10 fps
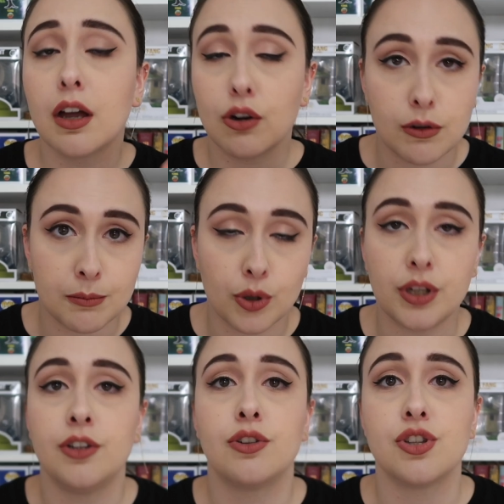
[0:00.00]
con
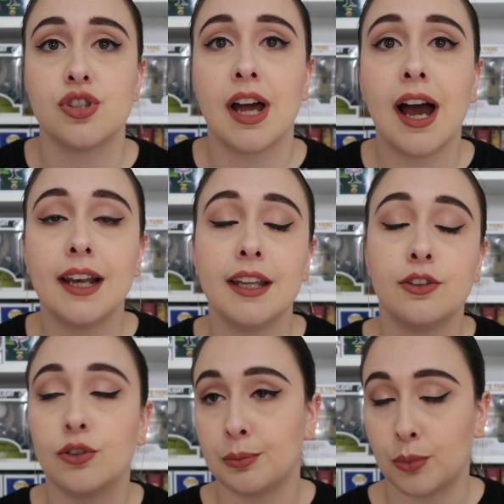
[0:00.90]
bollini originali
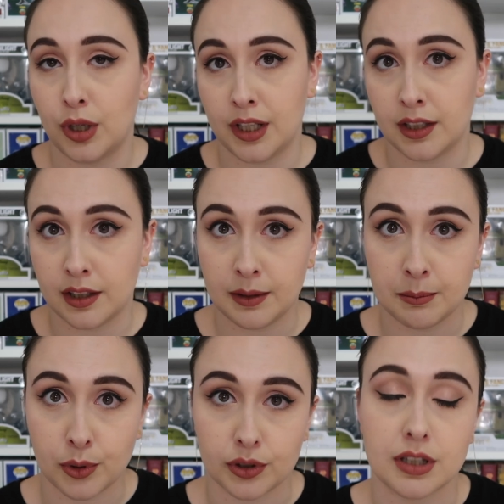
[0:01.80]
non bollini di
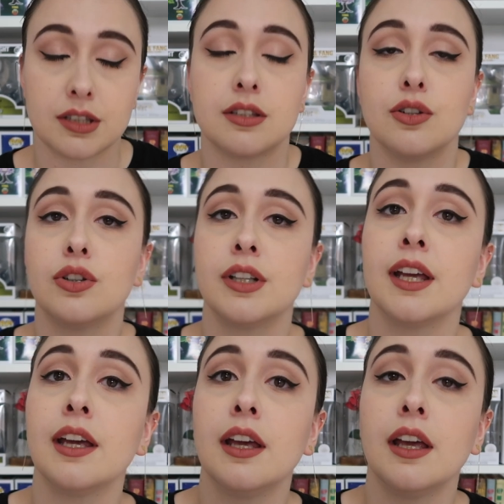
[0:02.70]

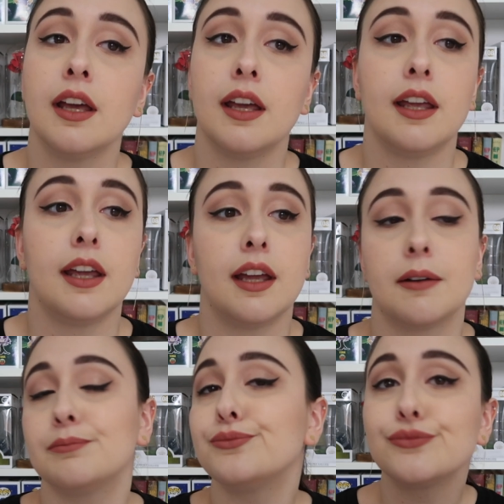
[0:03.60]
importazione
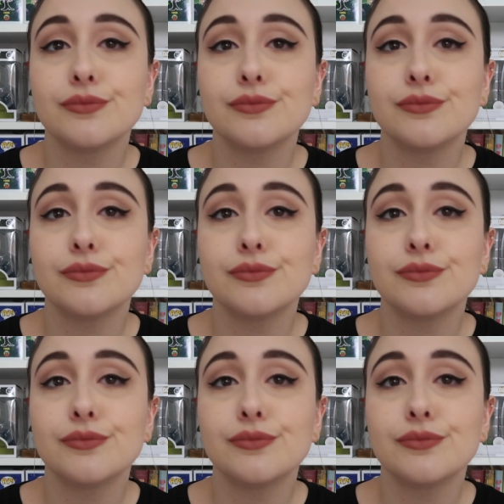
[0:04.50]
e